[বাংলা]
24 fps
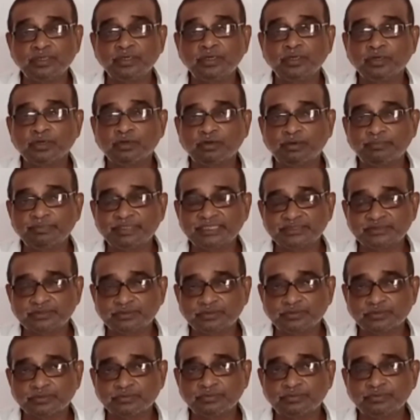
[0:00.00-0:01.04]
কমেন্ট
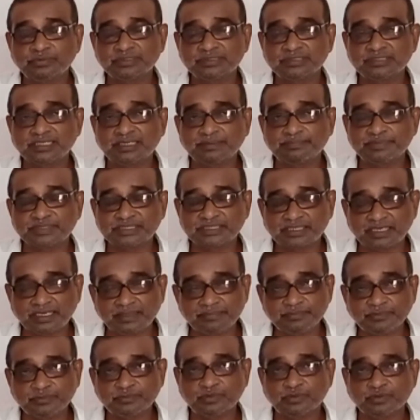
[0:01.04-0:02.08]
করুন সাবস্ক্রাইব
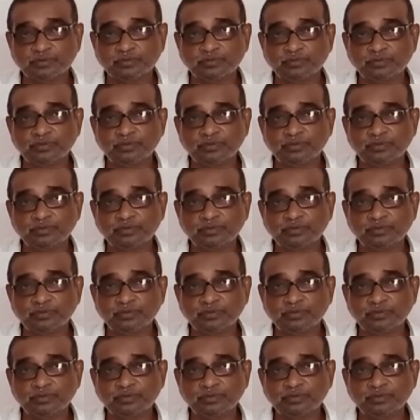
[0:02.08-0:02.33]
করুন